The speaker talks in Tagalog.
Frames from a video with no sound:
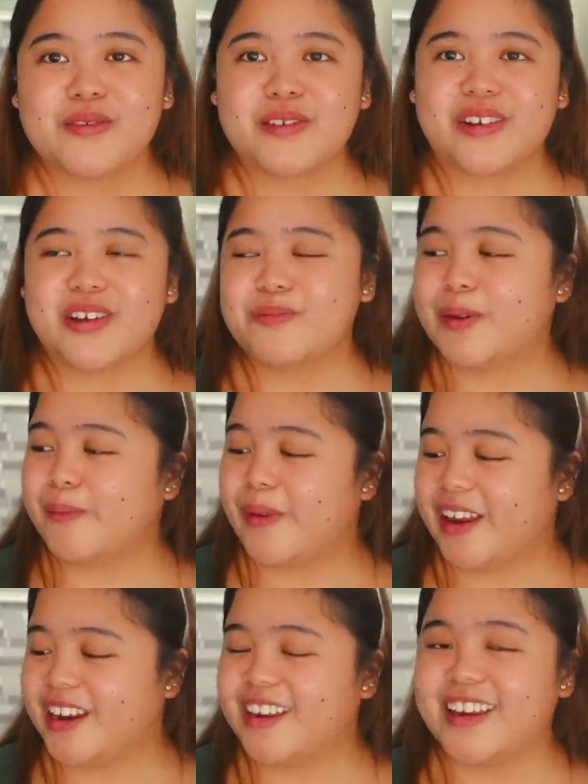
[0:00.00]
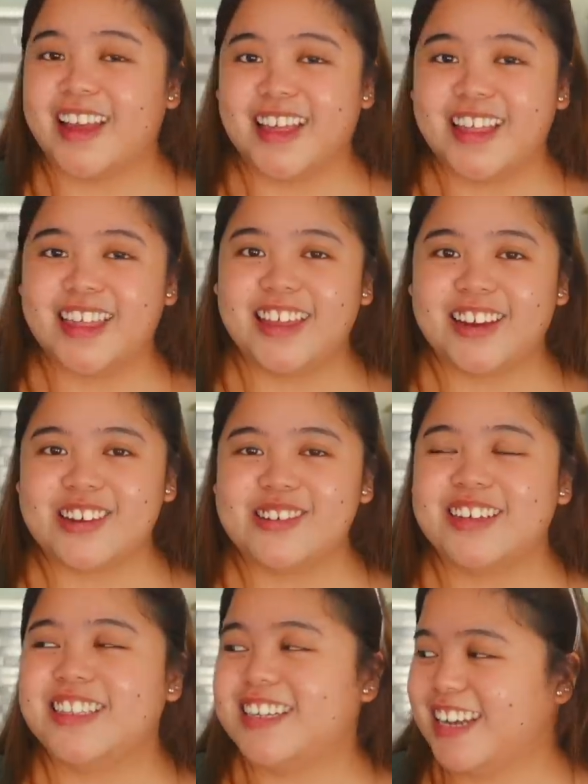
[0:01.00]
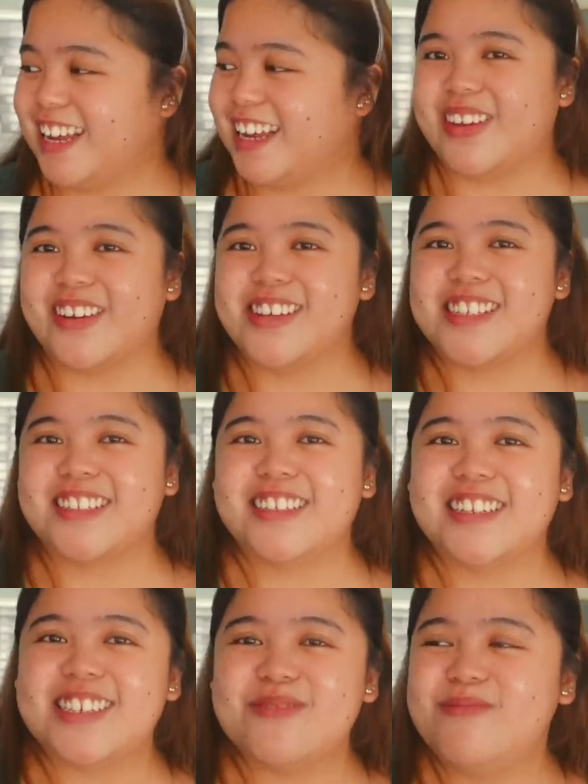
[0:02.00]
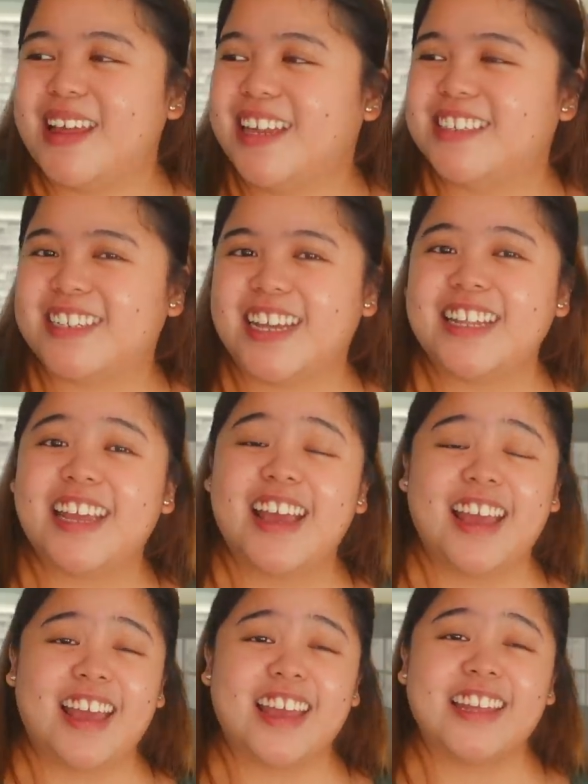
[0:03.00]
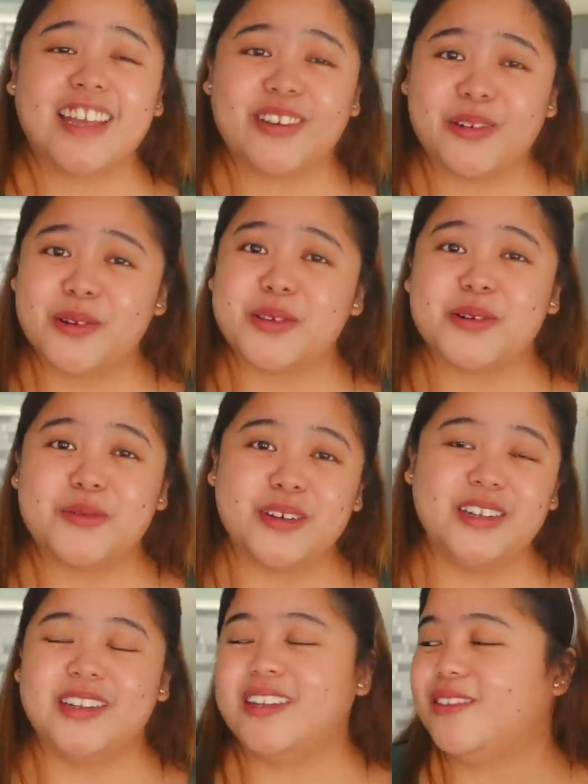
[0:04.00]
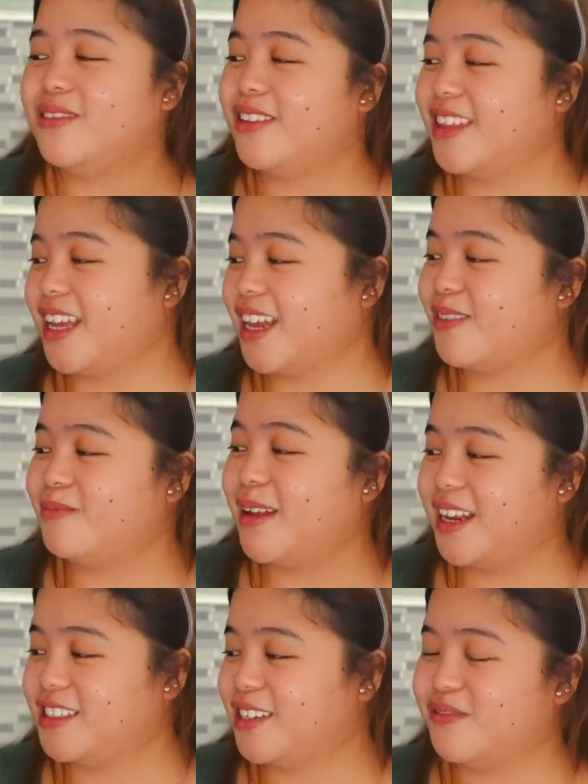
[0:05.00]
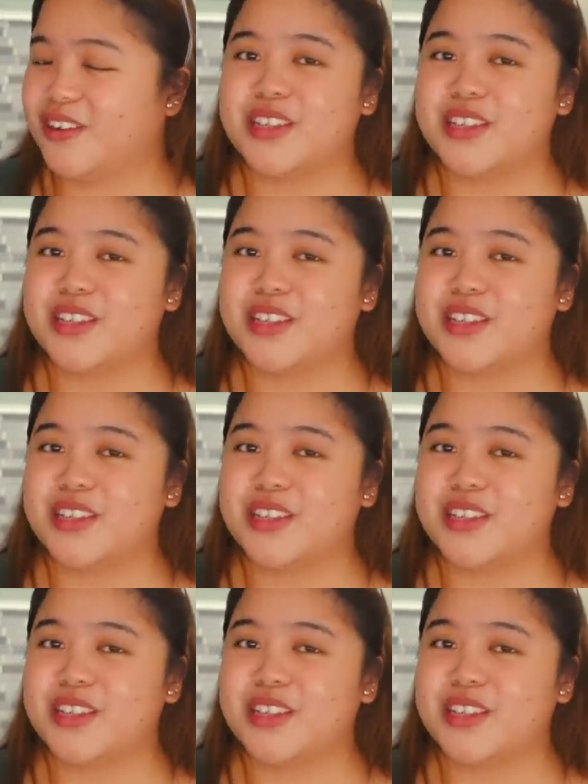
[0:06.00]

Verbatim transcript: we're preparing a healthier drink because ito na si Blendjet. And I also wanted to thank Blendjet for